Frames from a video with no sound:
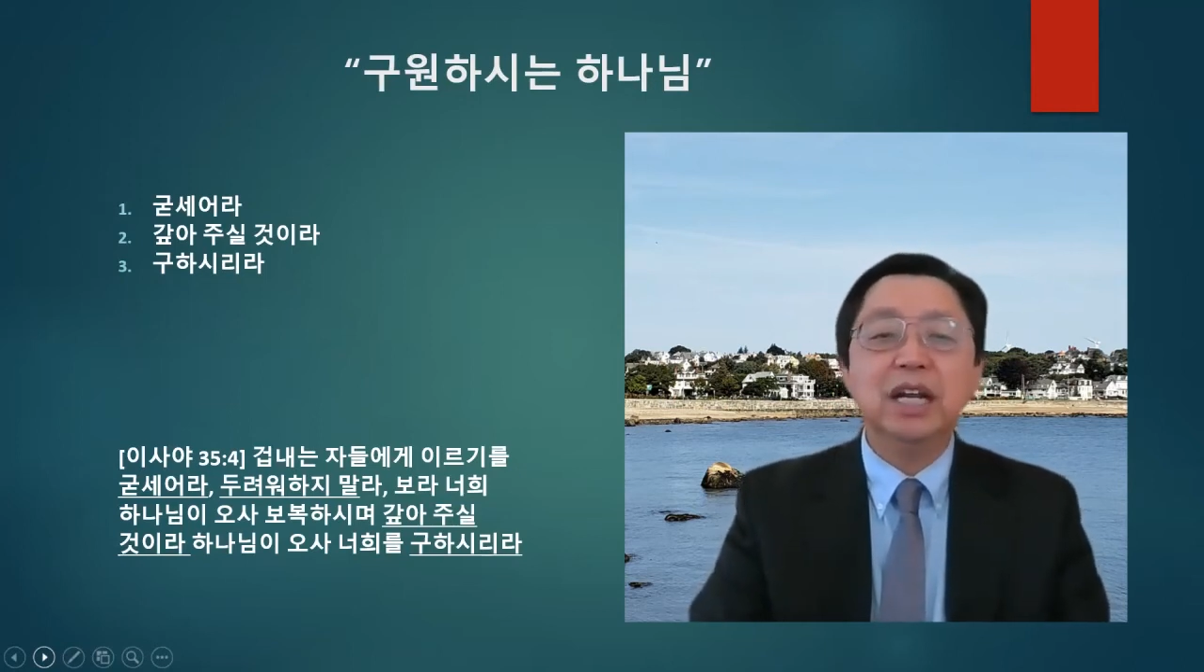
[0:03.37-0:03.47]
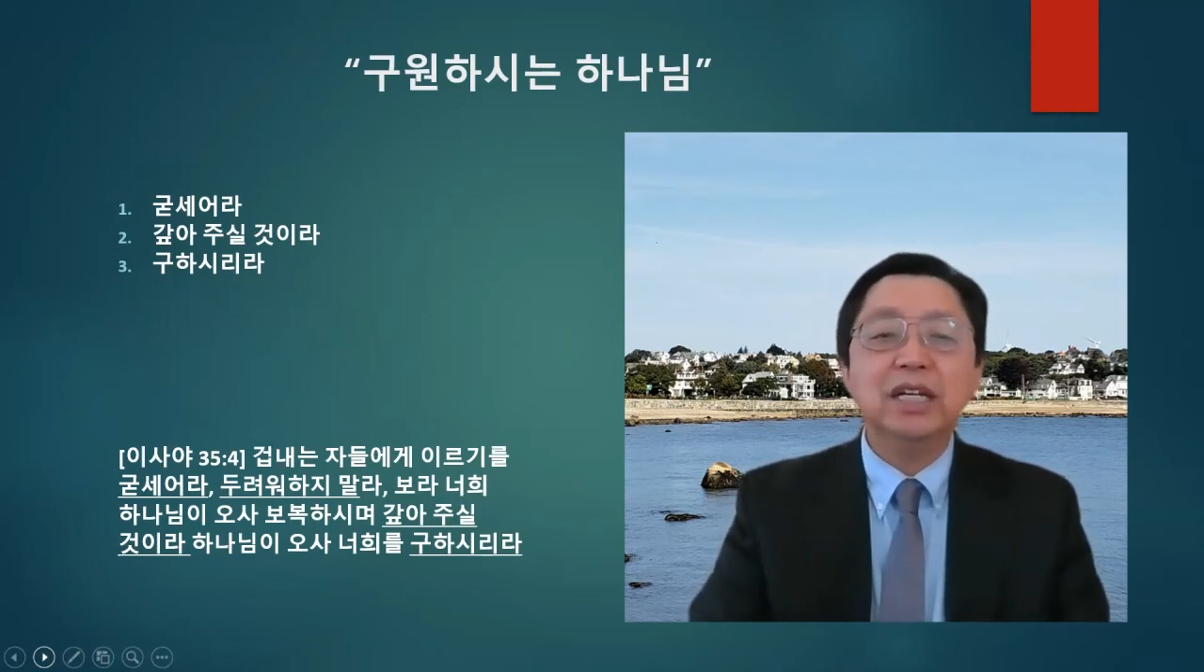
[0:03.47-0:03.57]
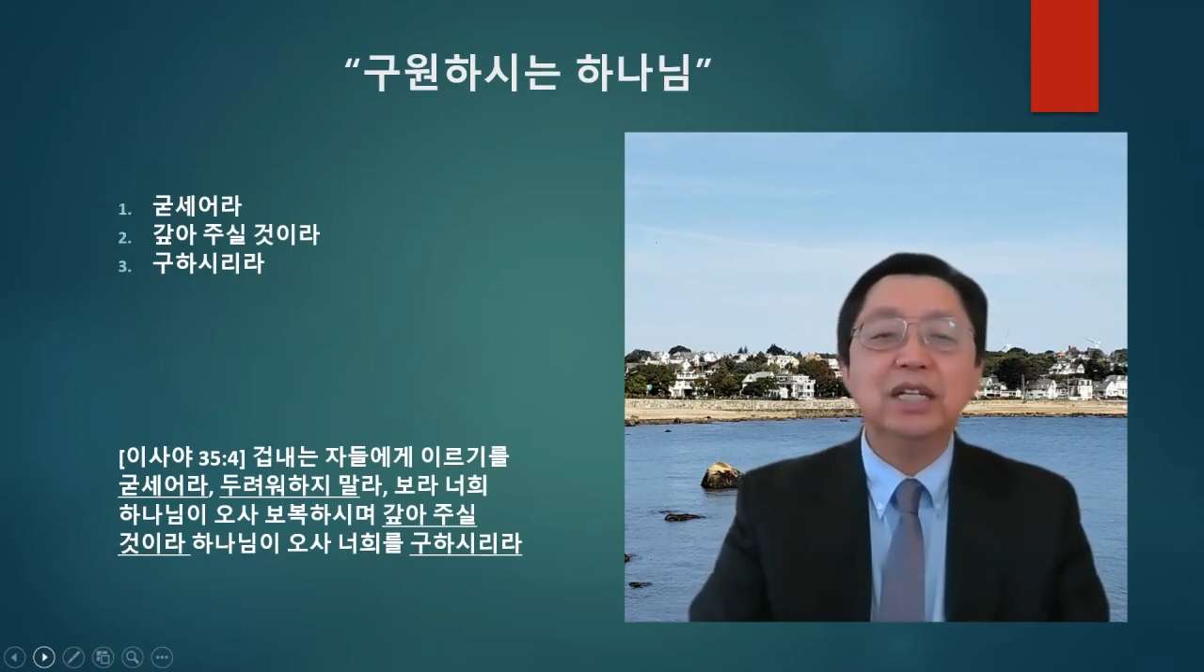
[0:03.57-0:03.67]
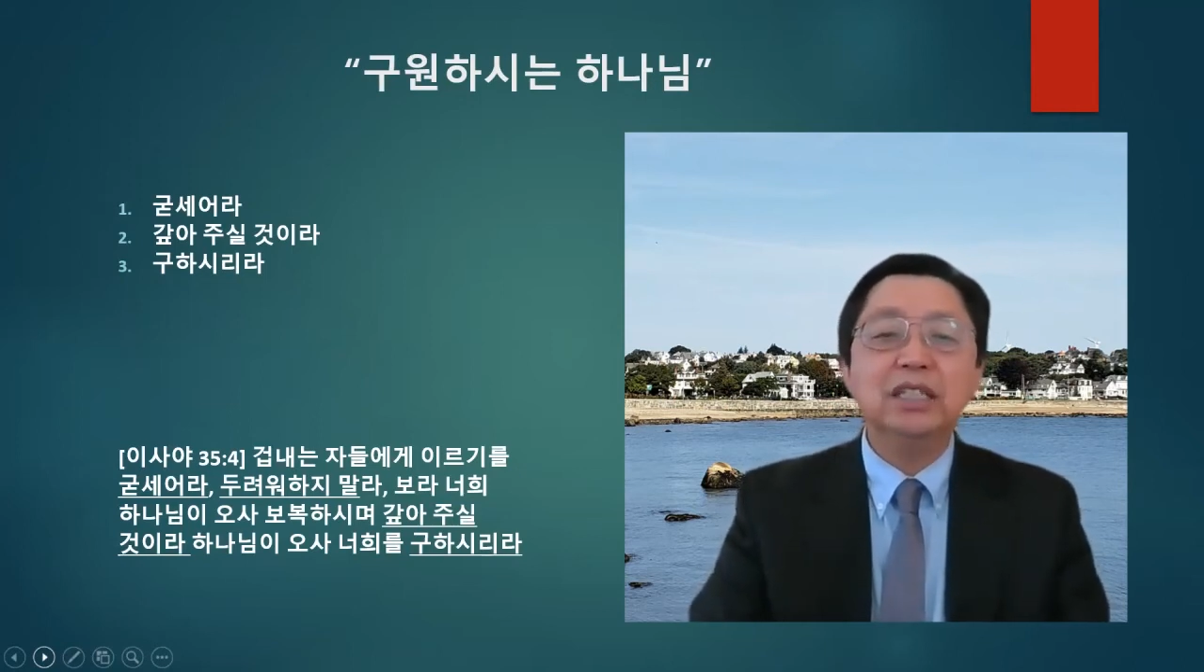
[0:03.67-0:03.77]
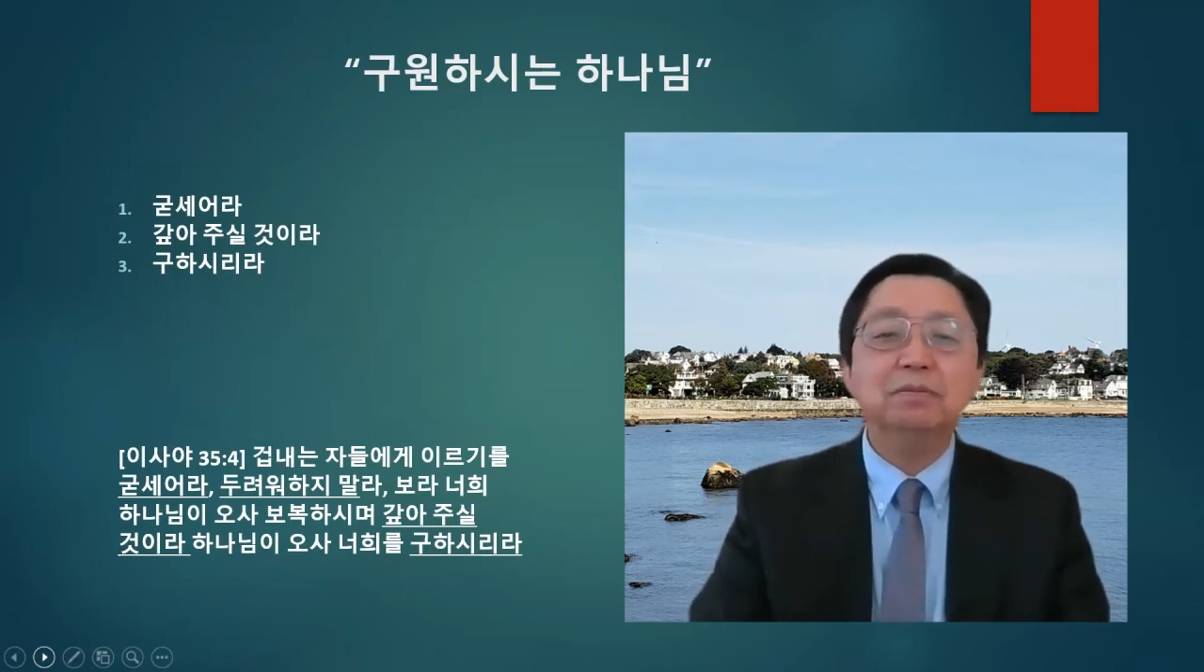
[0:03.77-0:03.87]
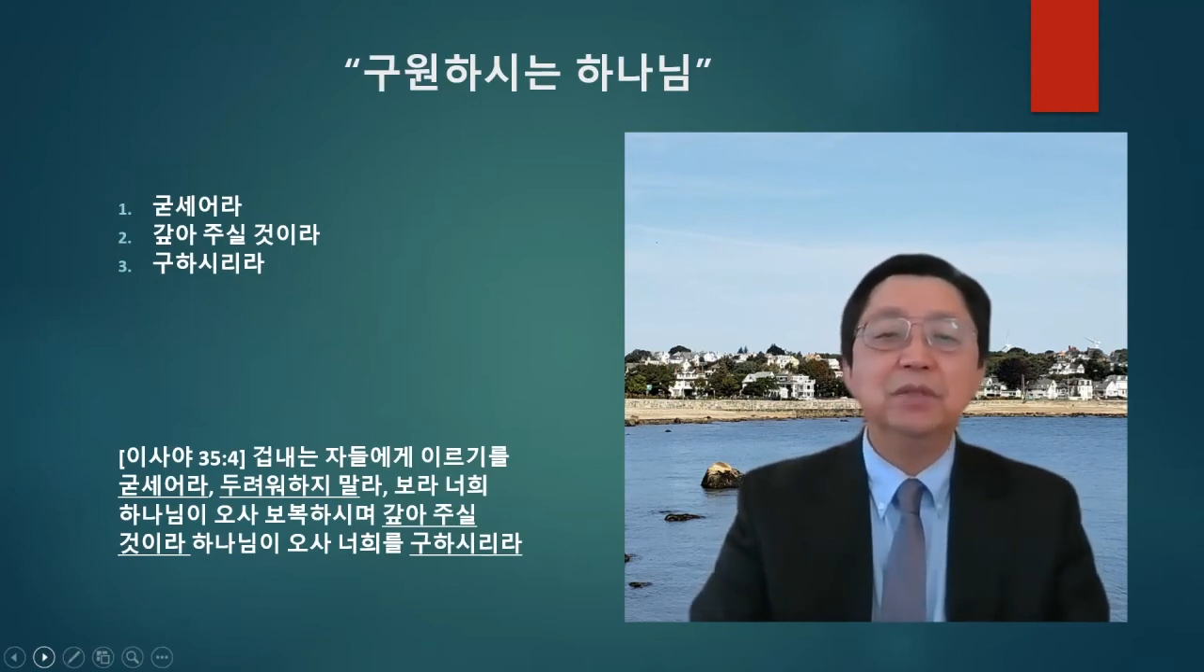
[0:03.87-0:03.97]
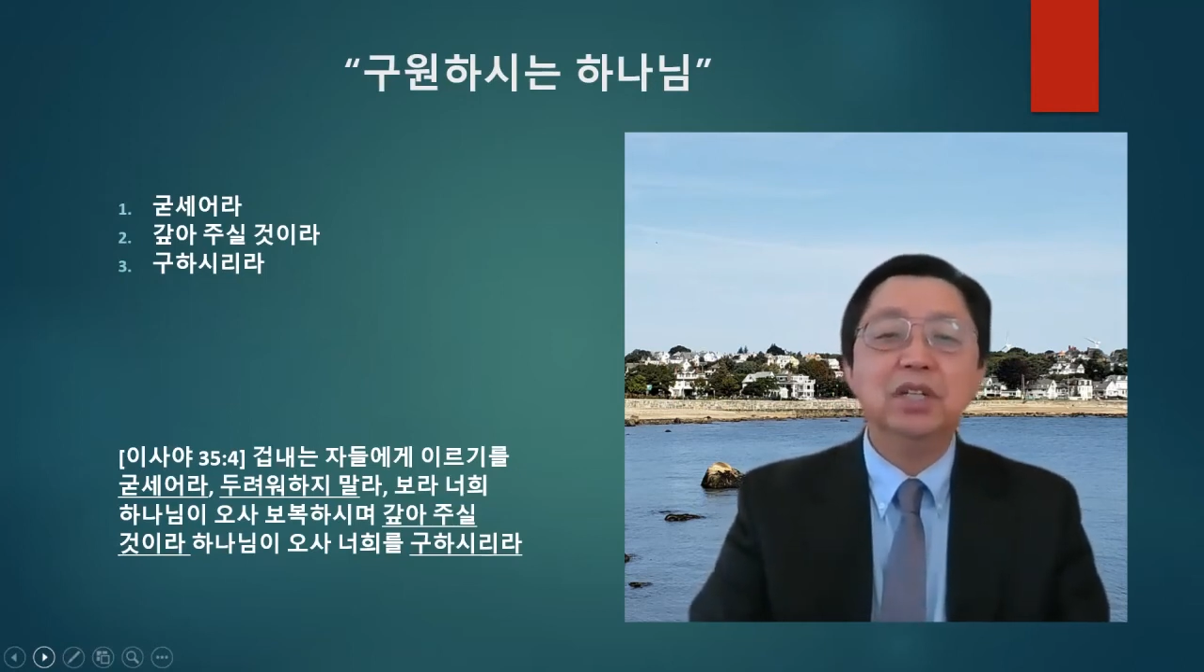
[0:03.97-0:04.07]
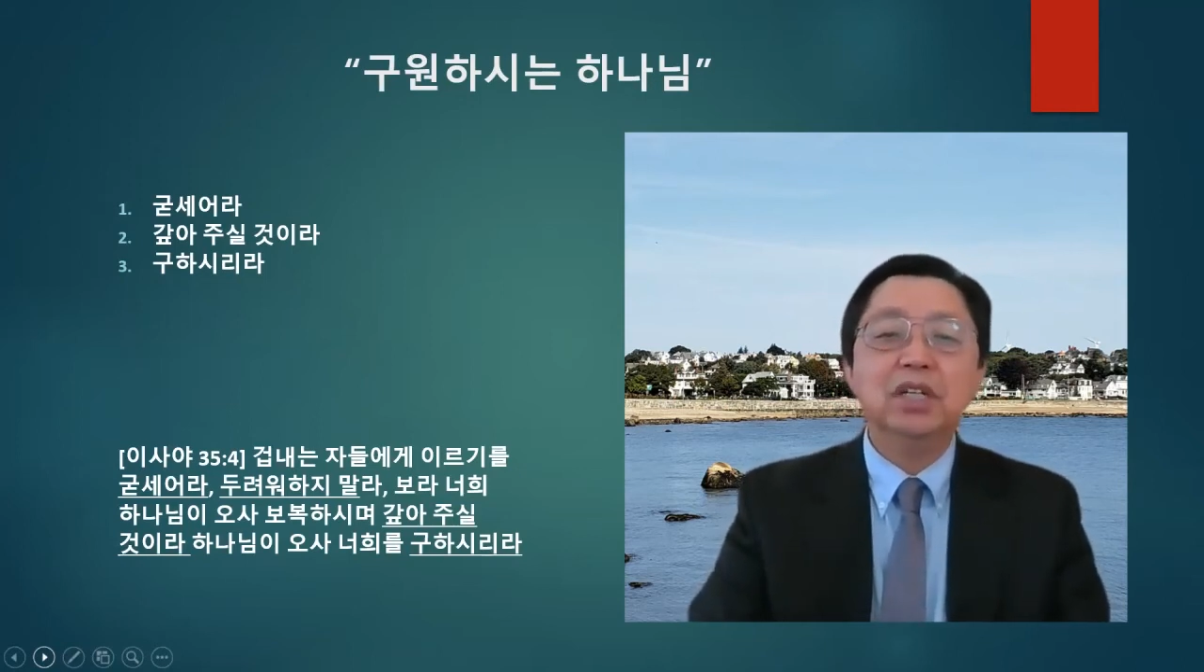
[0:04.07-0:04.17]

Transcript: 하나님,